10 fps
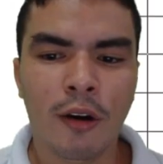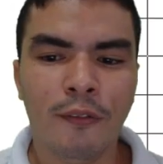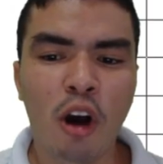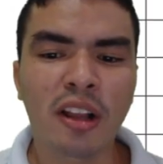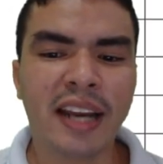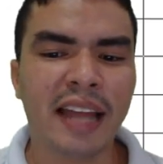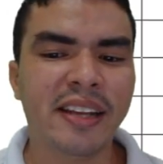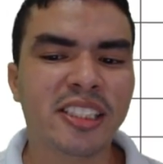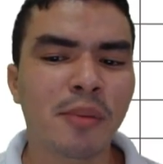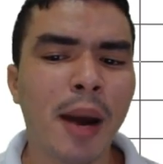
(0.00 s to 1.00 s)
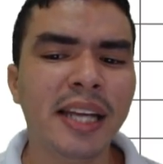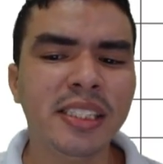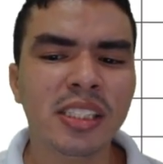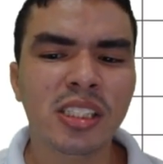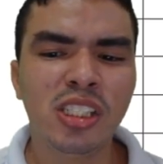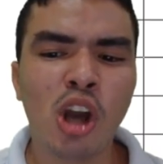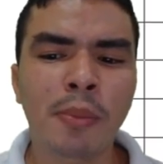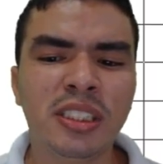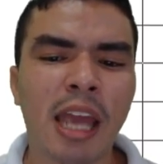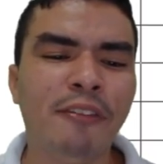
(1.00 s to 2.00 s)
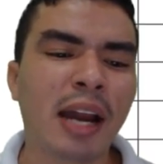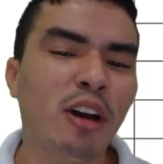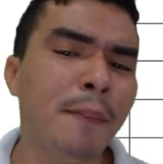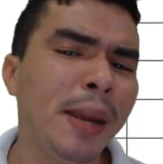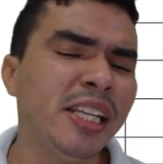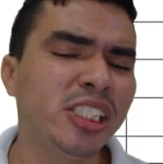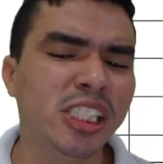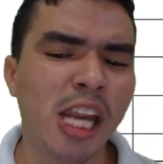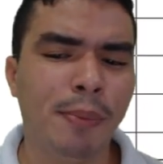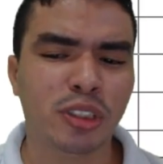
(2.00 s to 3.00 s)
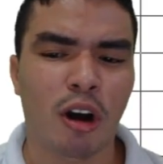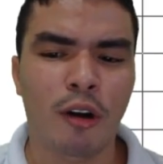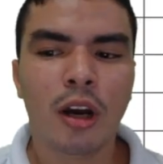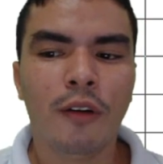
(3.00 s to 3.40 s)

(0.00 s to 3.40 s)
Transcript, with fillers: Vou clicar nesse mais e observe que agora é bem simples. Ó.